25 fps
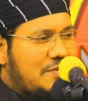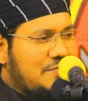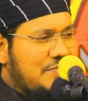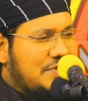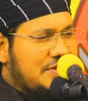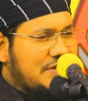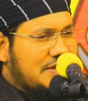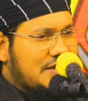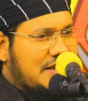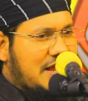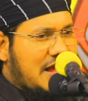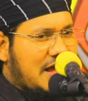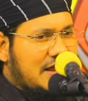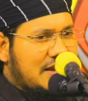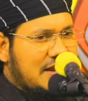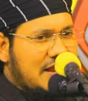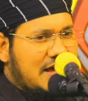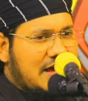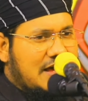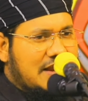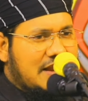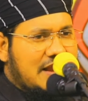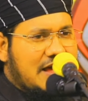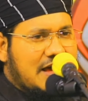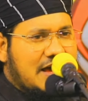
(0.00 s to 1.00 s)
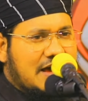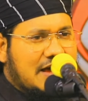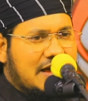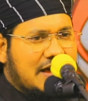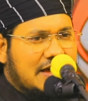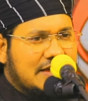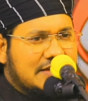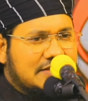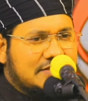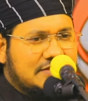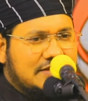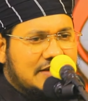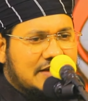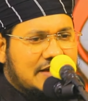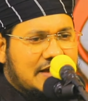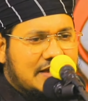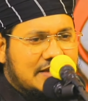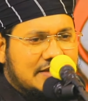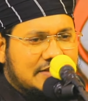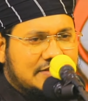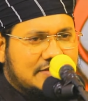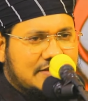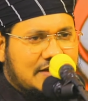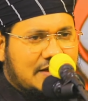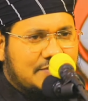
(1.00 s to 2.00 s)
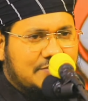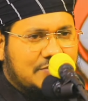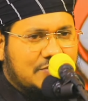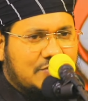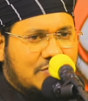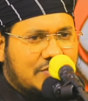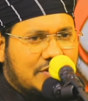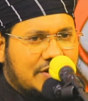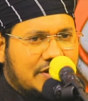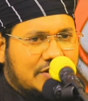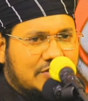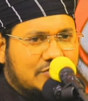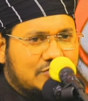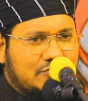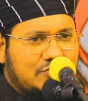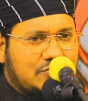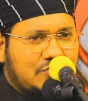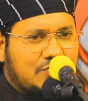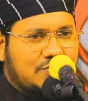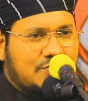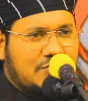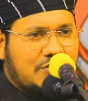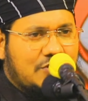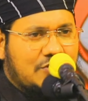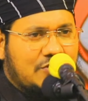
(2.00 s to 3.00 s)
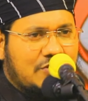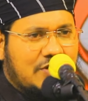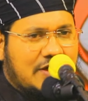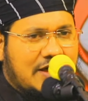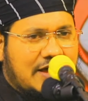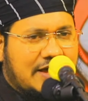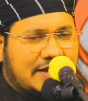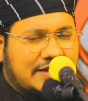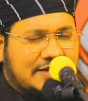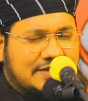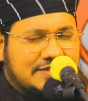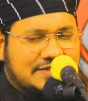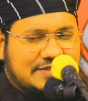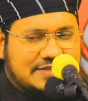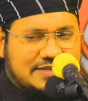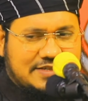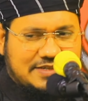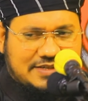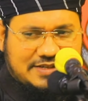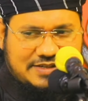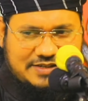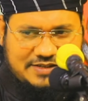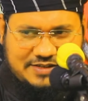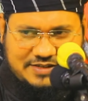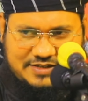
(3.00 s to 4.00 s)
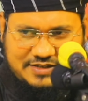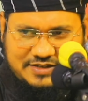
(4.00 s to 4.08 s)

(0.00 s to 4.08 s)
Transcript: আমি খানা না খাইতে খাইতে আমি অনেক দুর্বল হয়ে গেছি